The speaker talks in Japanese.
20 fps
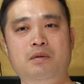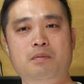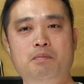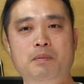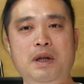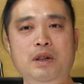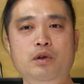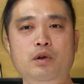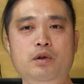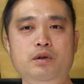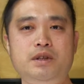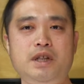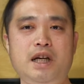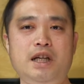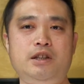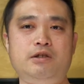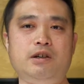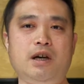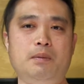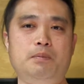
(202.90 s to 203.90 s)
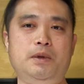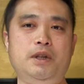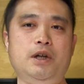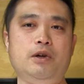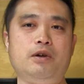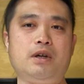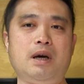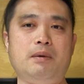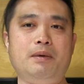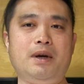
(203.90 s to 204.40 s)
めんどくさい人は
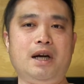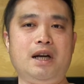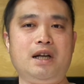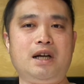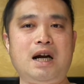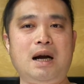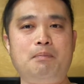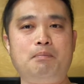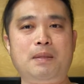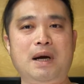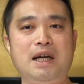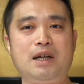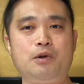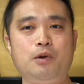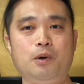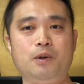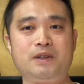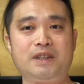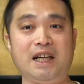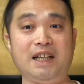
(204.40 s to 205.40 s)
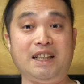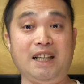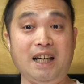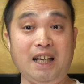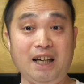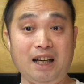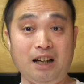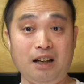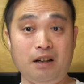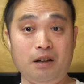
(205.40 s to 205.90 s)
ビデオカメラにガンマイクをつけ
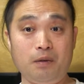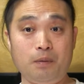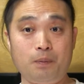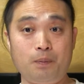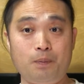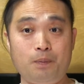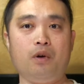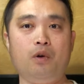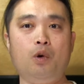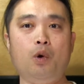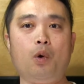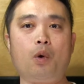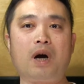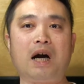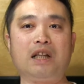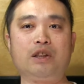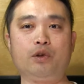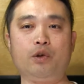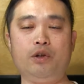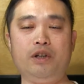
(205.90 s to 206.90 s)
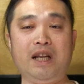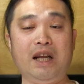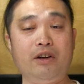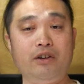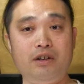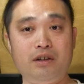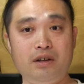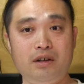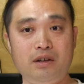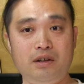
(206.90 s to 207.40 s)
て、ローカットを入れ
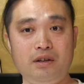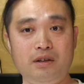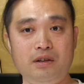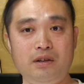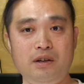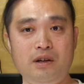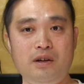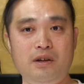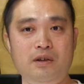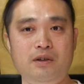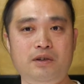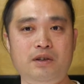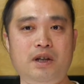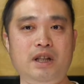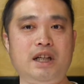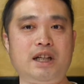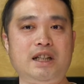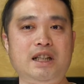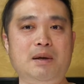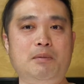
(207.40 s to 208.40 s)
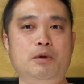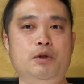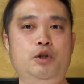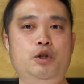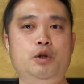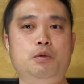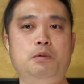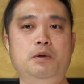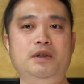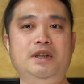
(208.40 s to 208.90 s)
る。それだけでも
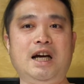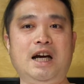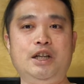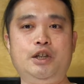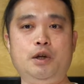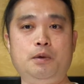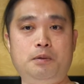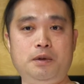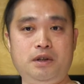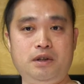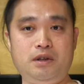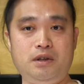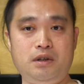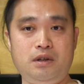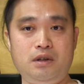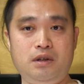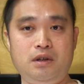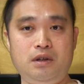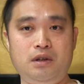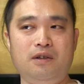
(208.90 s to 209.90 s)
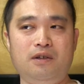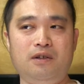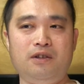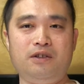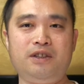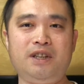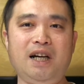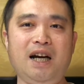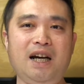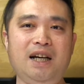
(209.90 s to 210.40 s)
十分大丈夫。
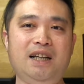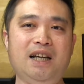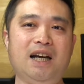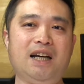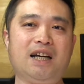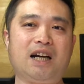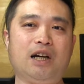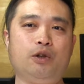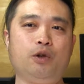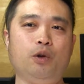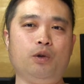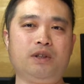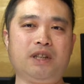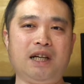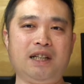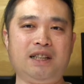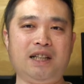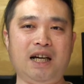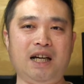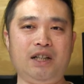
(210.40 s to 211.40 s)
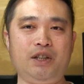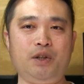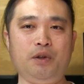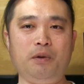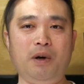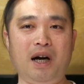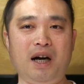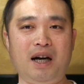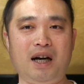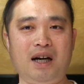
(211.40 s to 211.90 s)
さらに何か操作したい人
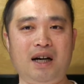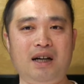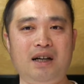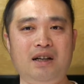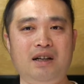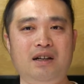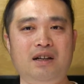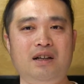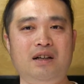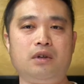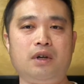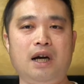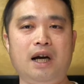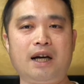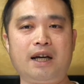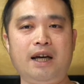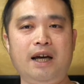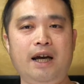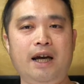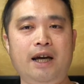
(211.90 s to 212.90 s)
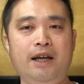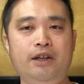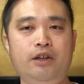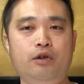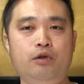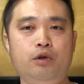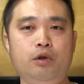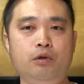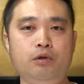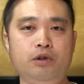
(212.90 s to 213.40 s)
は、波形編
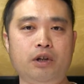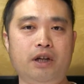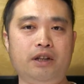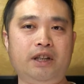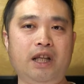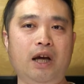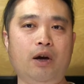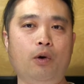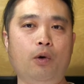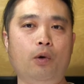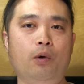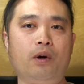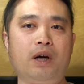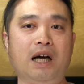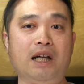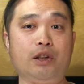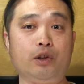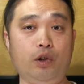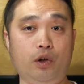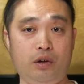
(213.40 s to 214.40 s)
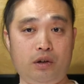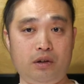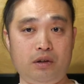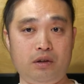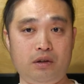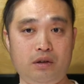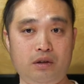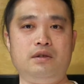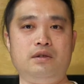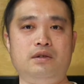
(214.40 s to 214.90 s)
集ソフトで低音をカット。
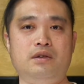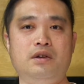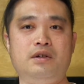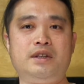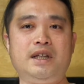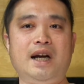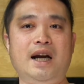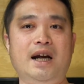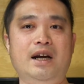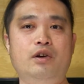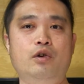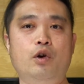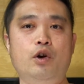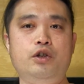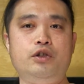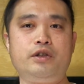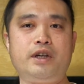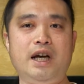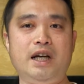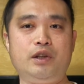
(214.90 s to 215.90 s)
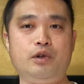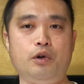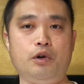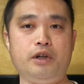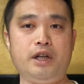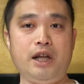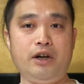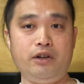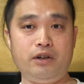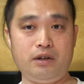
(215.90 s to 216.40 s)
さらにノイズゲートを
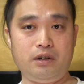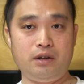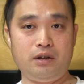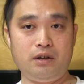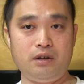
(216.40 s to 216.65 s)
入れる。